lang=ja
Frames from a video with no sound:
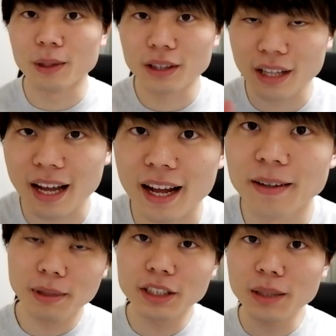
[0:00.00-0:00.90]
て思っ
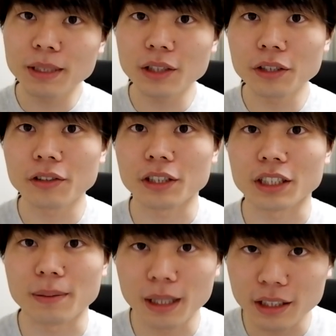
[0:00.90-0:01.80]
て、めちゃめちゃウキウキ
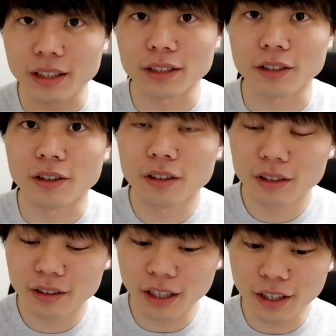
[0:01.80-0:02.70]
して待ってたんですよ。
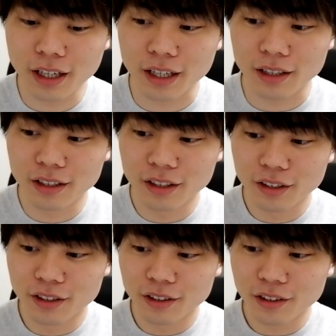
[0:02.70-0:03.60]
ただ、
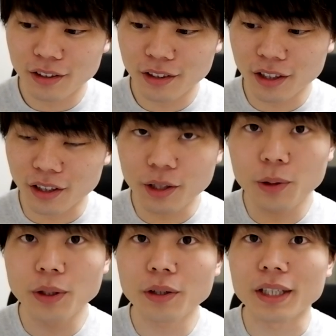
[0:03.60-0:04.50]
一
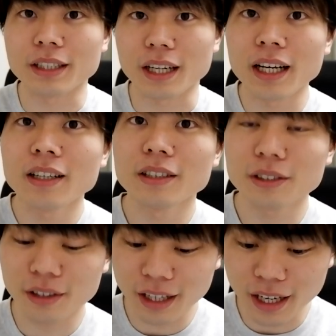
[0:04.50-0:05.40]
向に来ないんですよね。
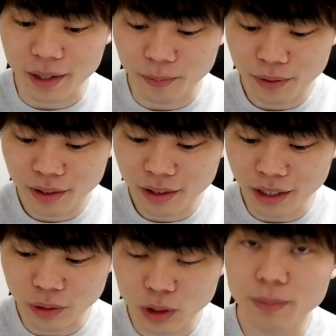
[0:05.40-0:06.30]
それで、
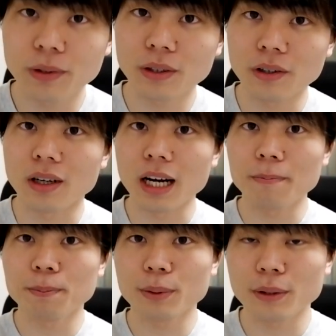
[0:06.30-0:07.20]
自分の
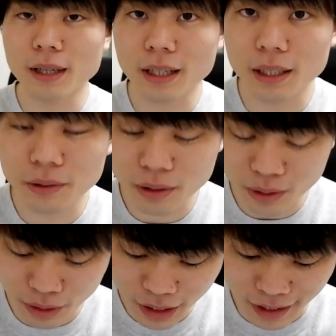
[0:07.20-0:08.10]
Apple の
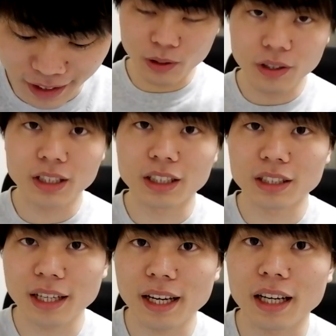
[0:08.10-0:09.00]
アカウントにログイン
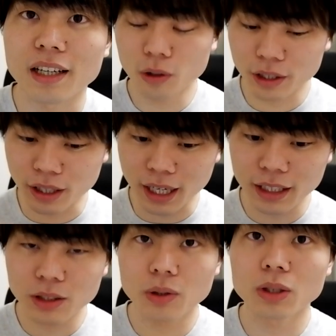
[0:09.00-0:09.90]
して、商品の
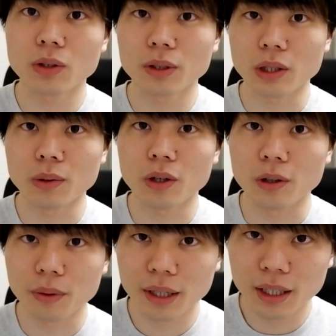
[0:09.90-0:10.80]
配送状況
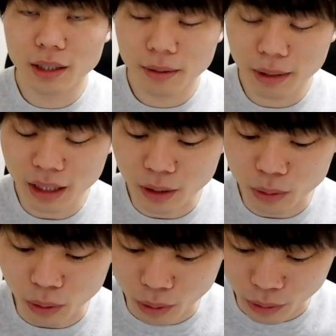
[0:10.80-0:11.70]
を見た
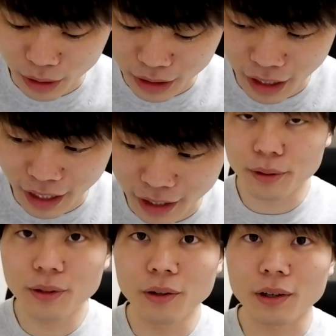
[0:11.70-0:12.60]
ところですね、
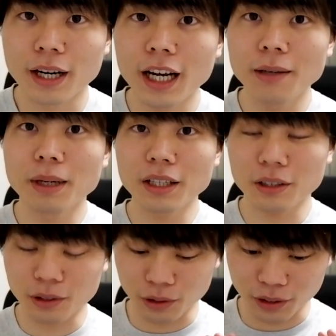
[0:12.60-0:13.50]
僕の
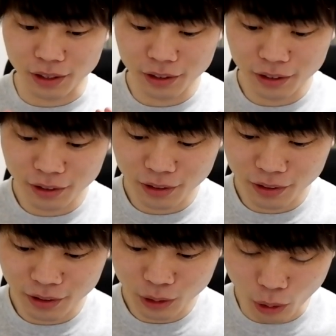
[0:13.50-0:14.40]
iMac
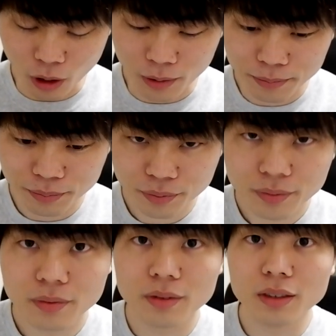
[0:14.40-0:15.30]
と、
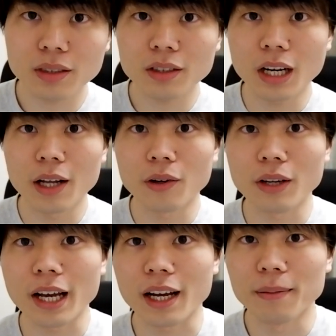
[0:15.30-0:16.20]

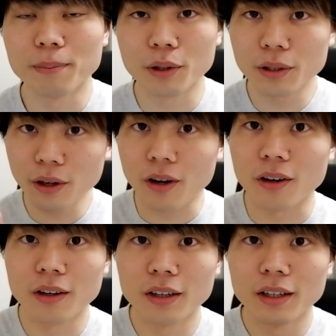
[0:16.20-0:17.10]
iMac
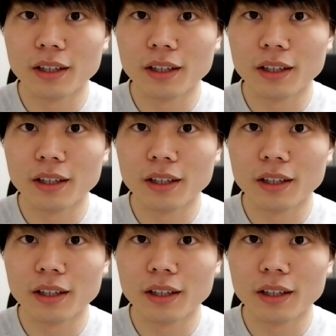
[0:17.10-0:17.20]
の、